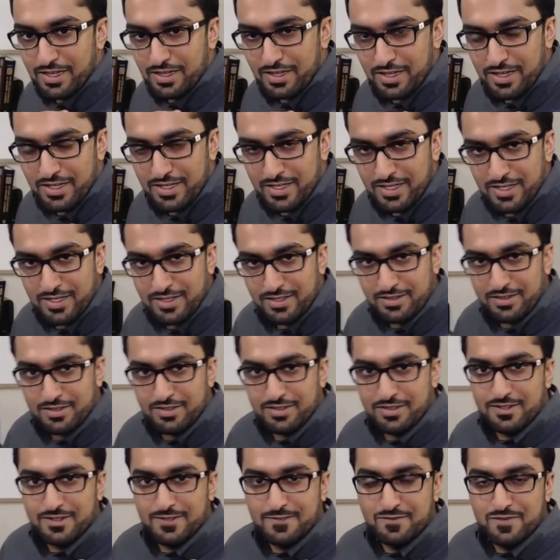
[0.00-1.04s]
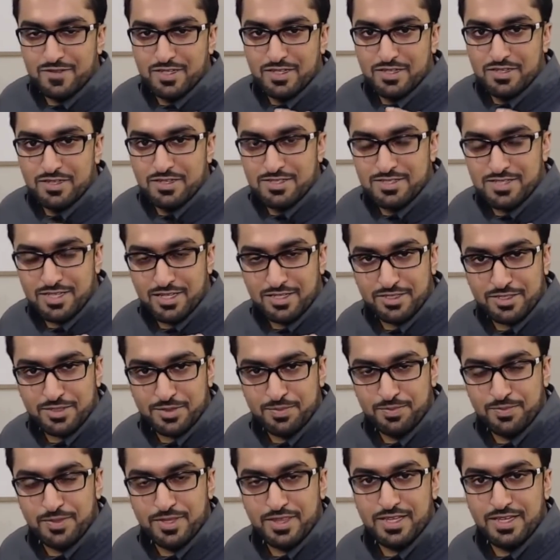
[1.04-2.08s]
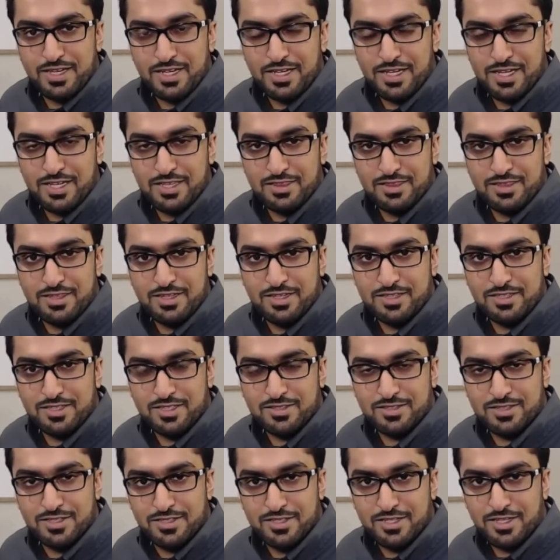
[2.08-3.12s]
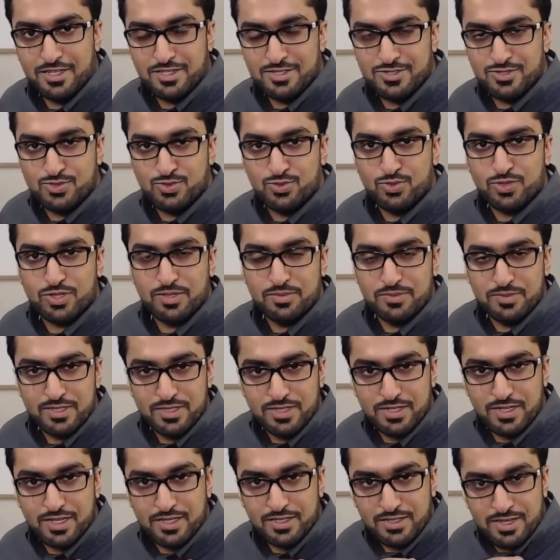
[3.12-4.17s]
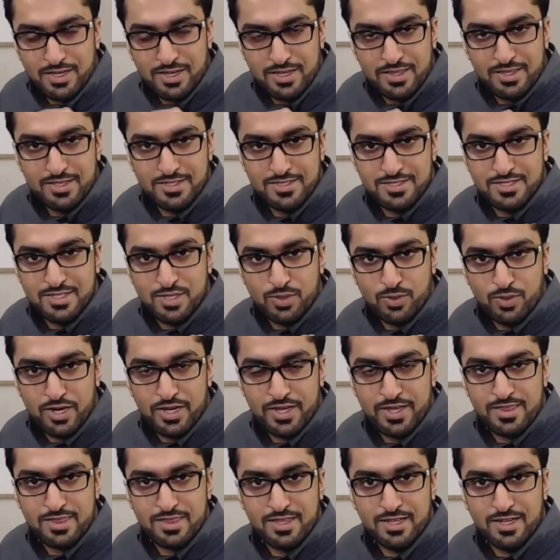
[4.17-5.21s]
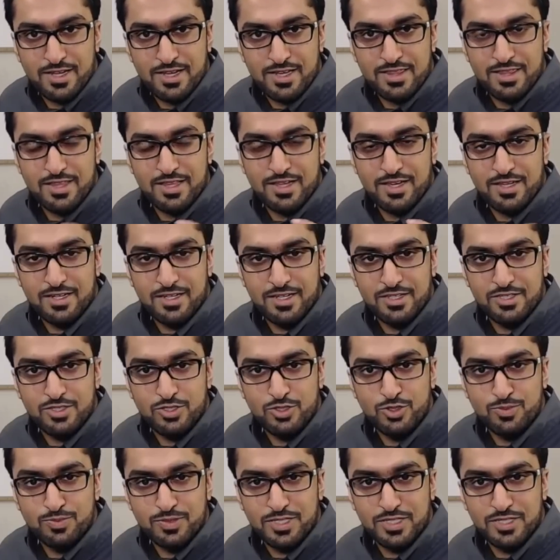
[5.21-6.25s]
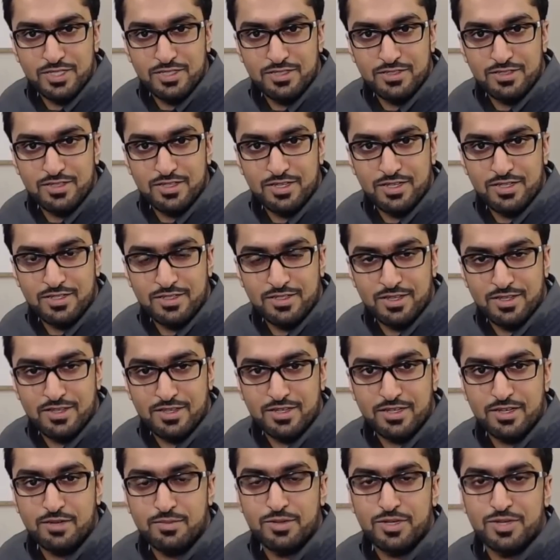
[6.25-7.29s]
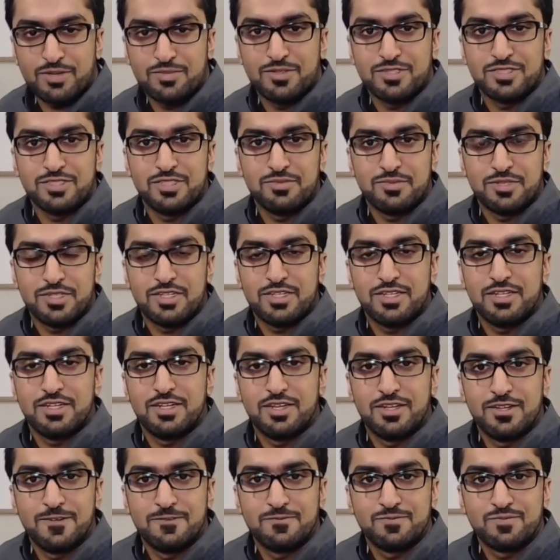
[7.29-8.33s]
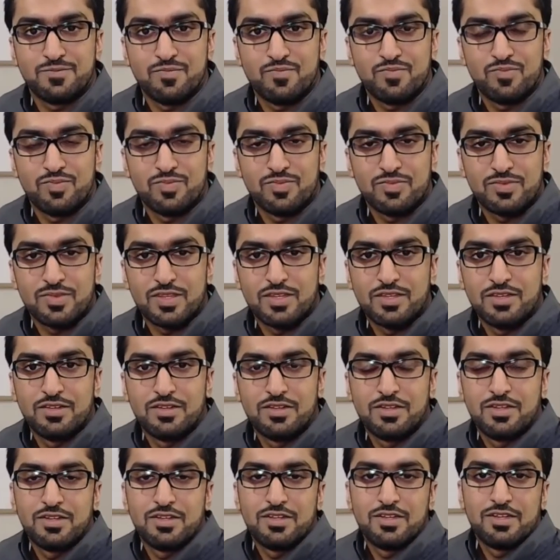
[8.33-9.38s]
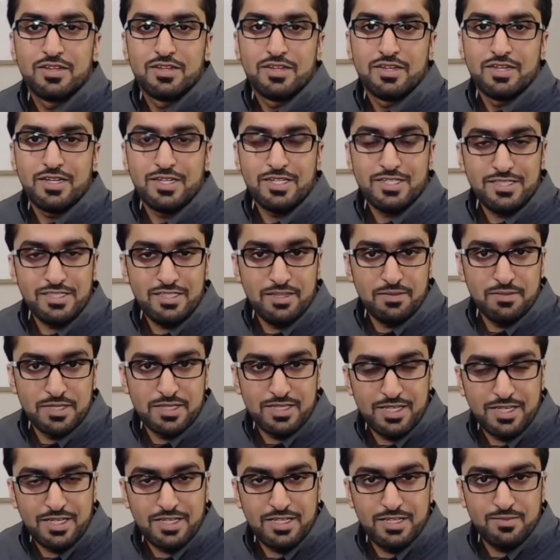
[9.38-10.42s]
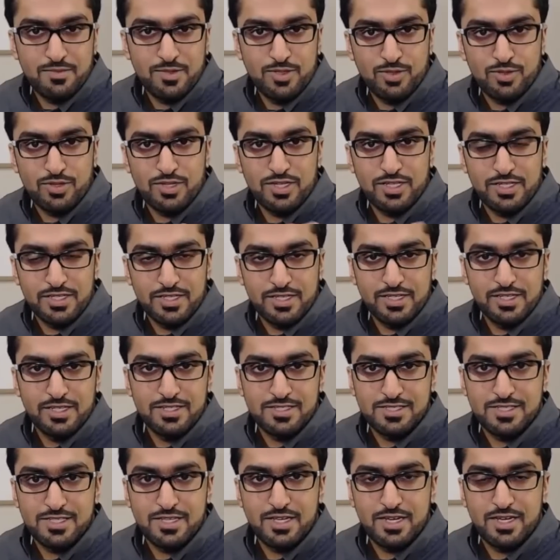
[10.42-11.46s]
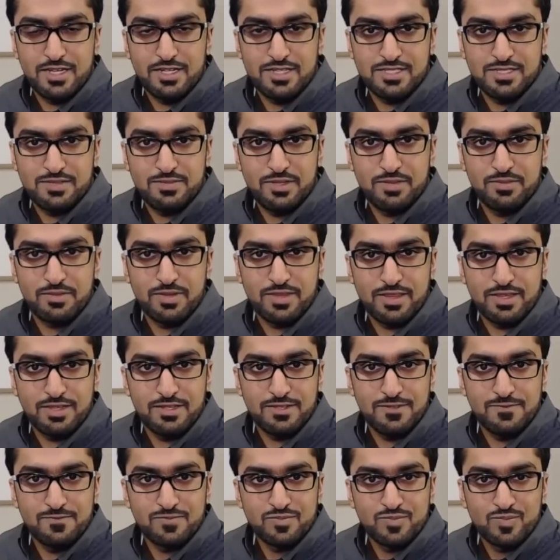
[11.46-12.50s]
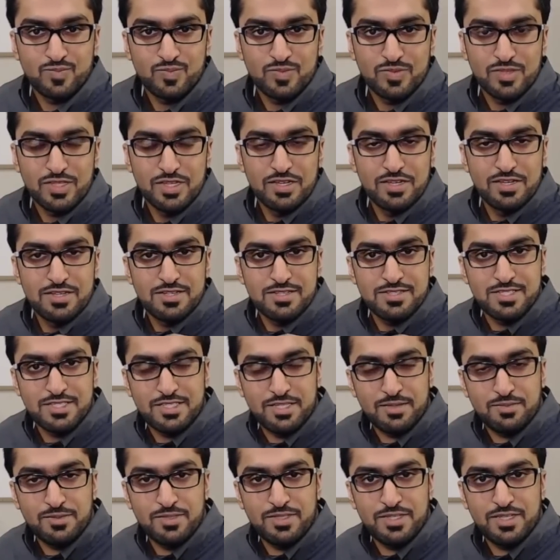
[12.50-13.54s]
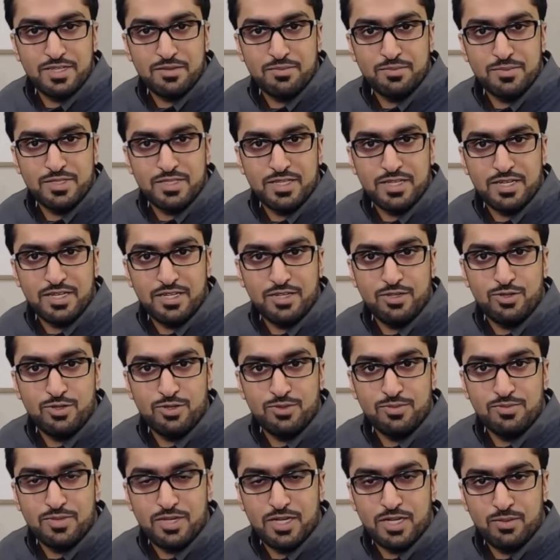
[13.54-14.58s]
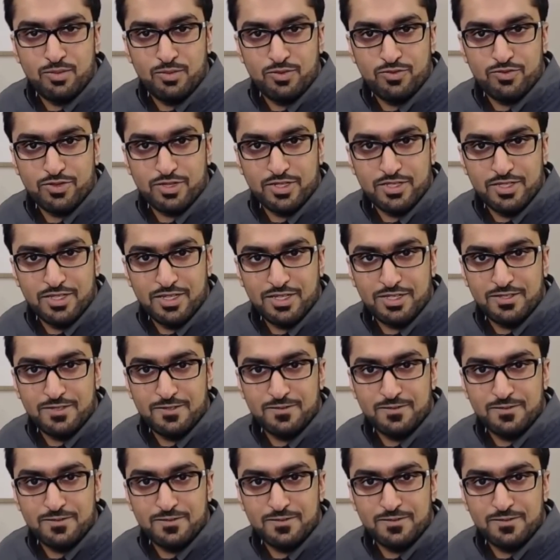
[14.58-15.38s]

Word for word: الآن سأضرب مثال حتى تتضح الصورة من عن هذه الزوايا الثلاثة التي يمكن النظر للبرمجة من خلالها عندما تتعلم اللغة الإنجليزية على سبيل المثال ستبدأ بتعلم المفردات